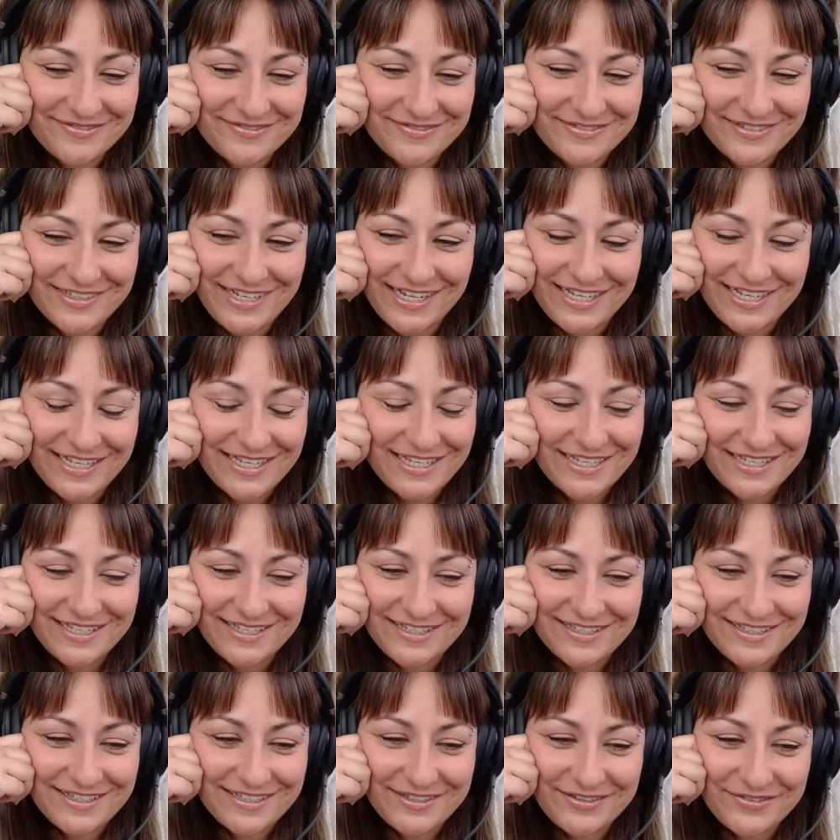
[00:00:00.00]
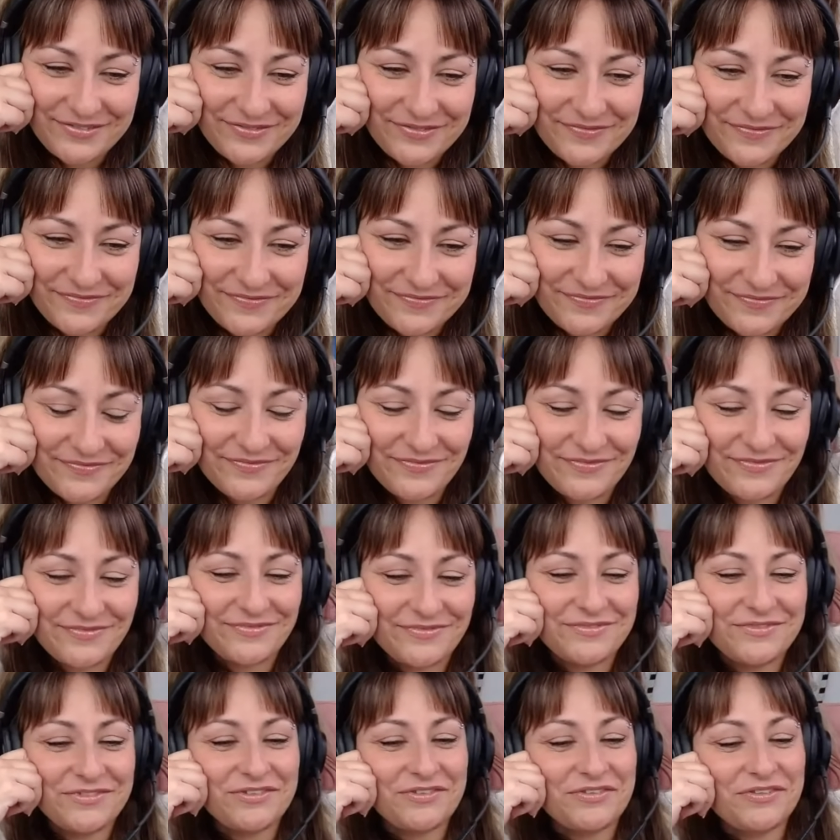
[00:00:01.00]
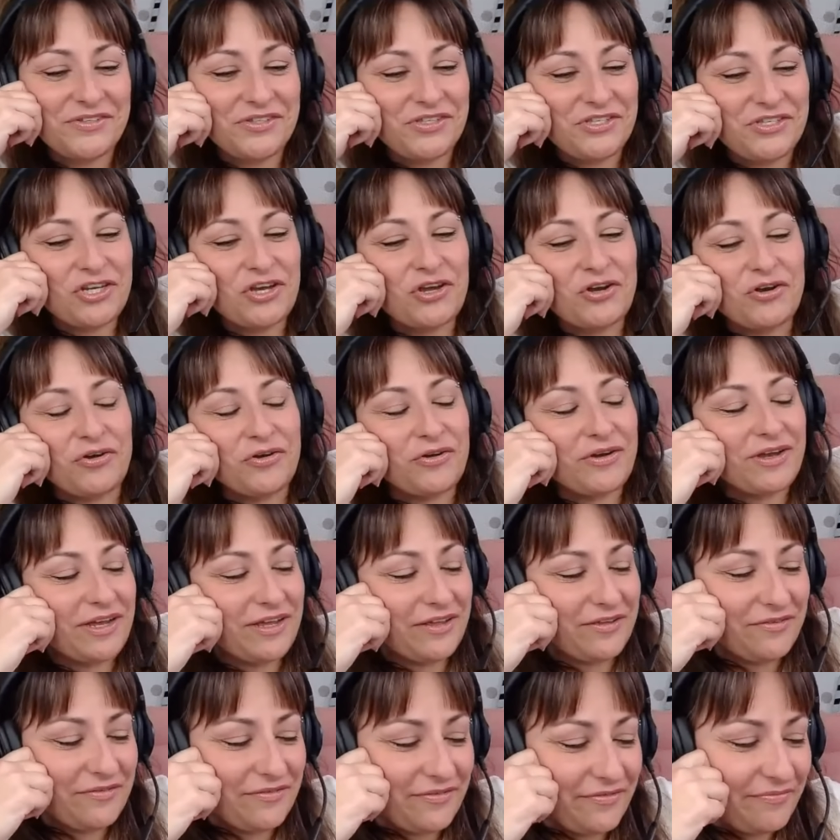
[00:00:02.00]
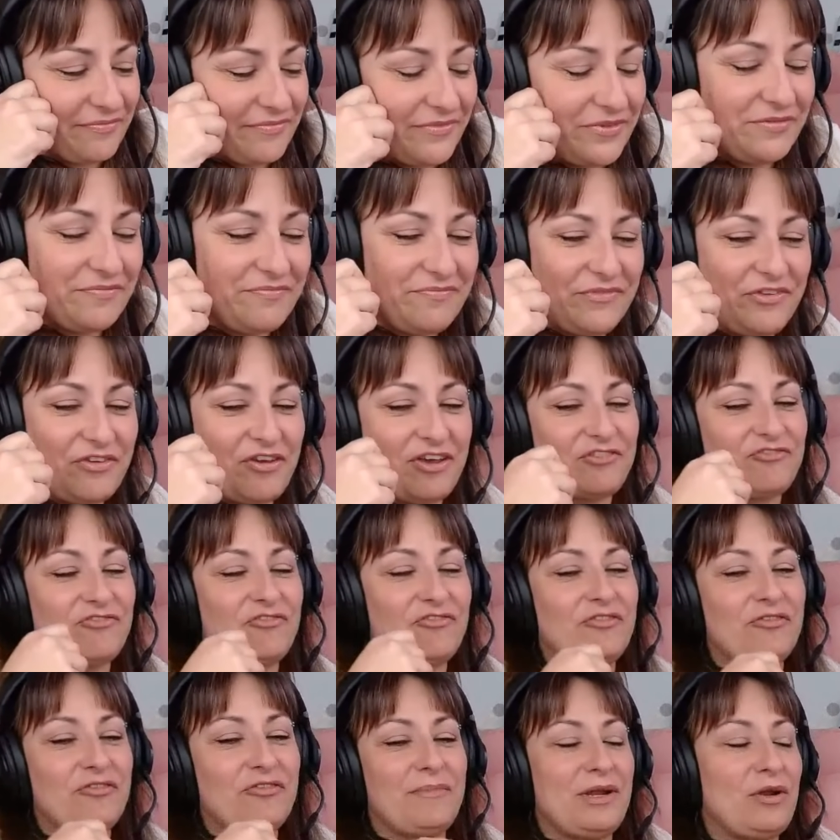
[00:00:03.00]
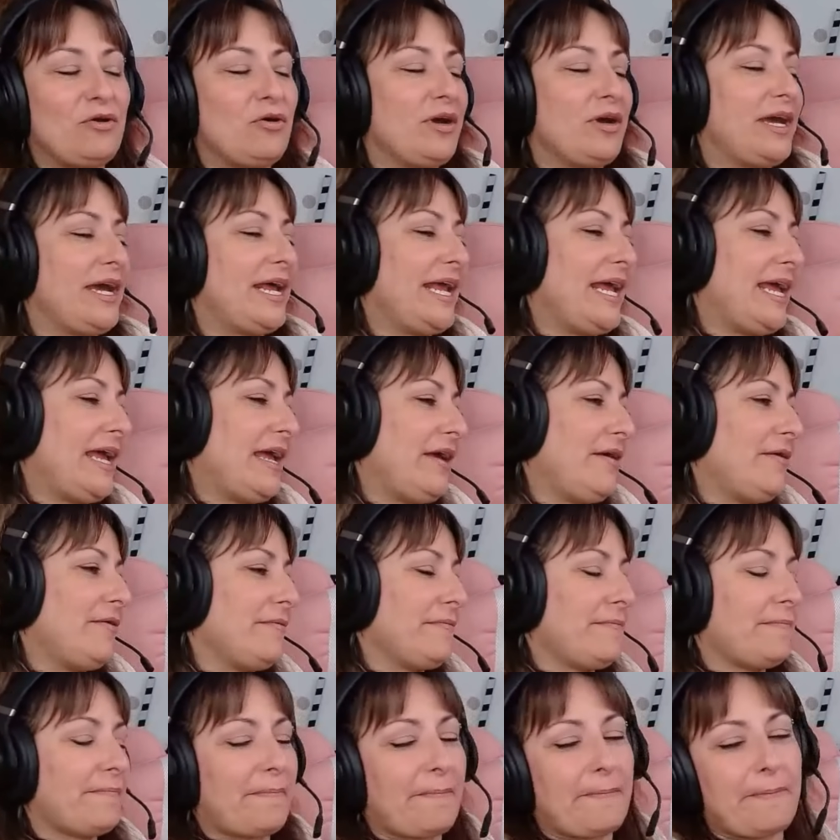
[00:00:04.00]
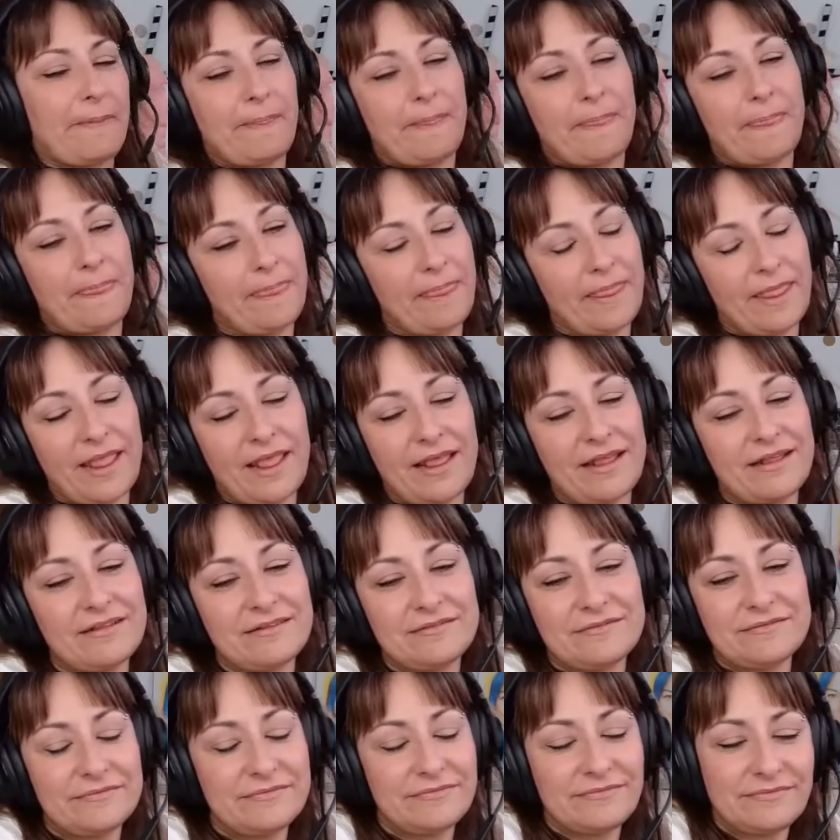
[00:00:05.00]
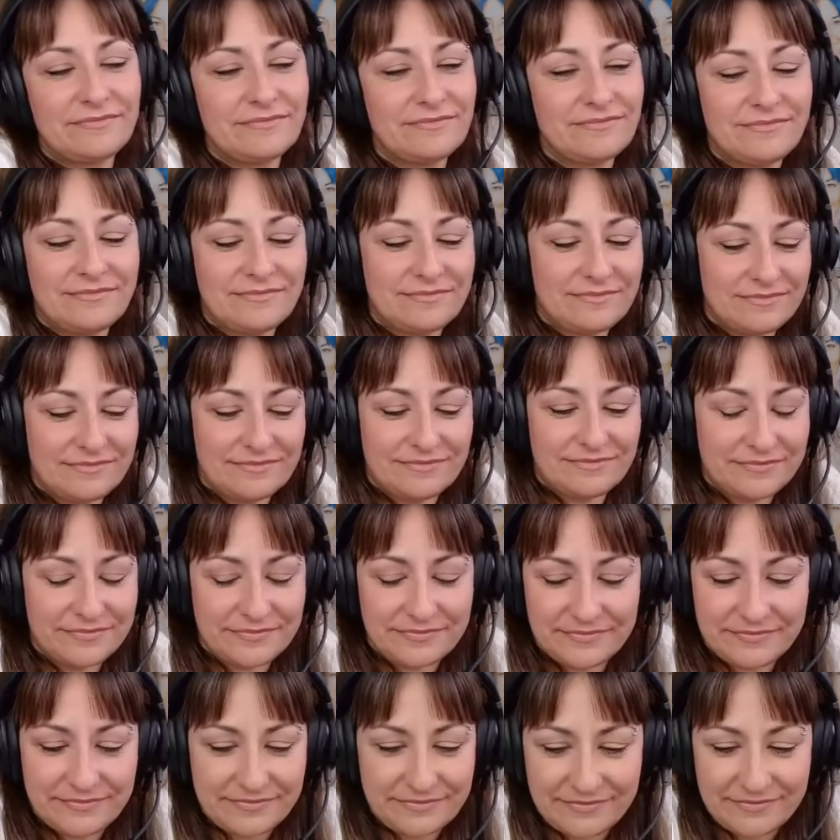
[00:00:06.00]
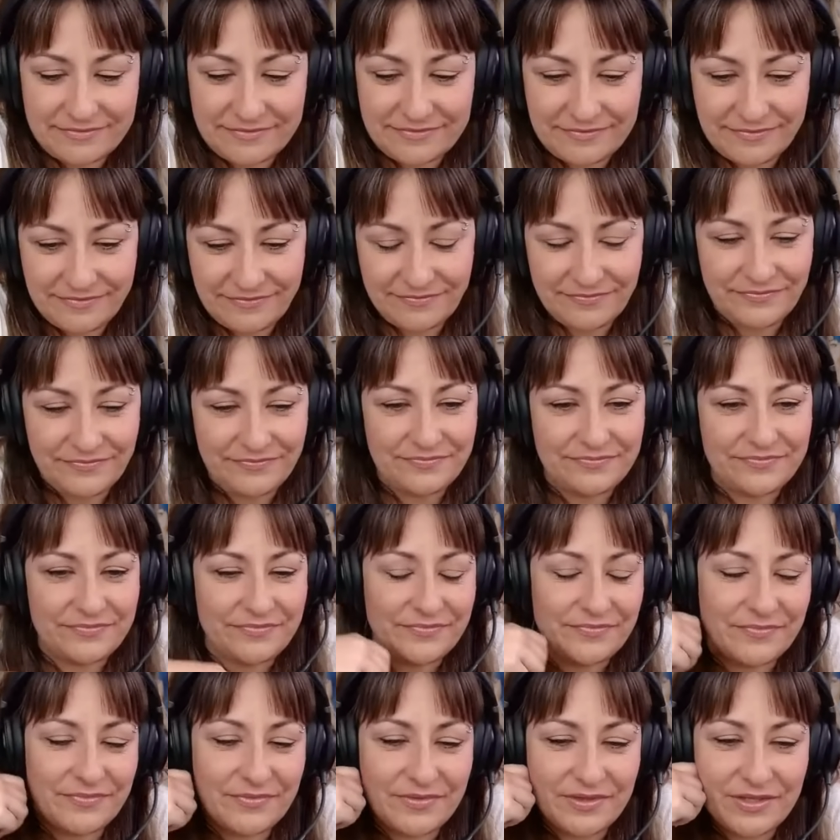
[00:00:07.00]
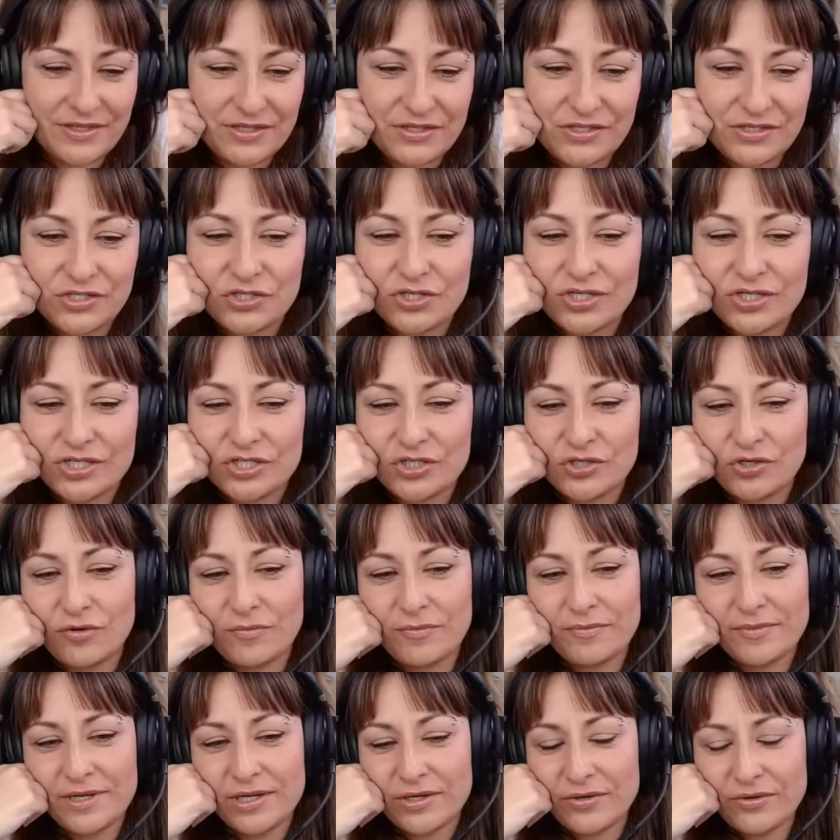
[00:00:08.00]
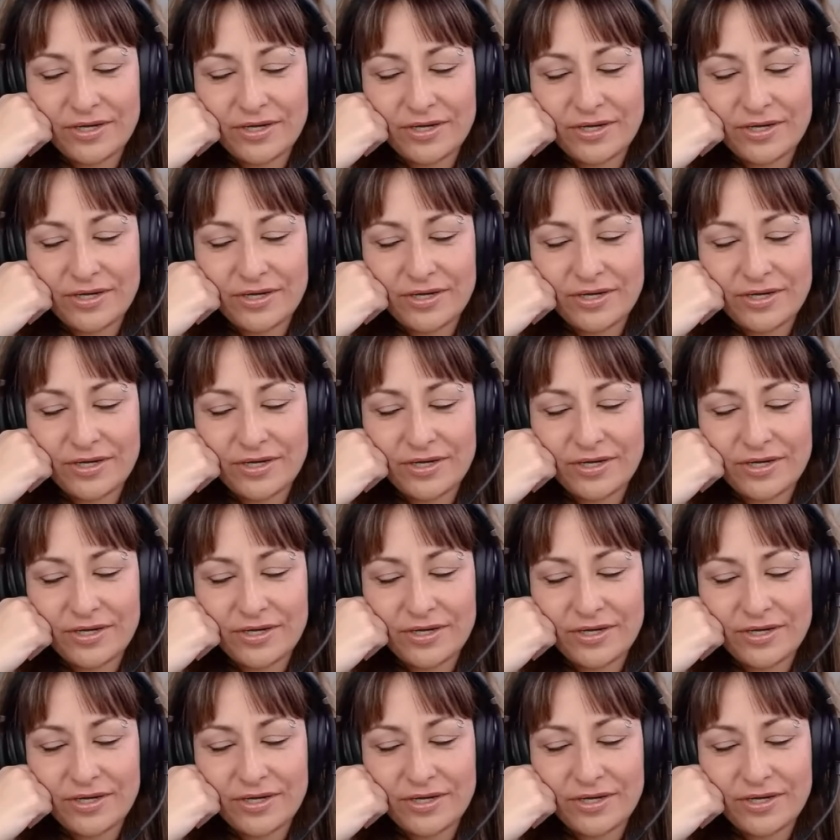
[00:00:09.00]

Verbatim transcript: Si le va bien el tema de la ropa, pues, pues, no, no, agradeces a Jesús, agradeceslo a, tu esfuerzo, ¿no? Es que al final también es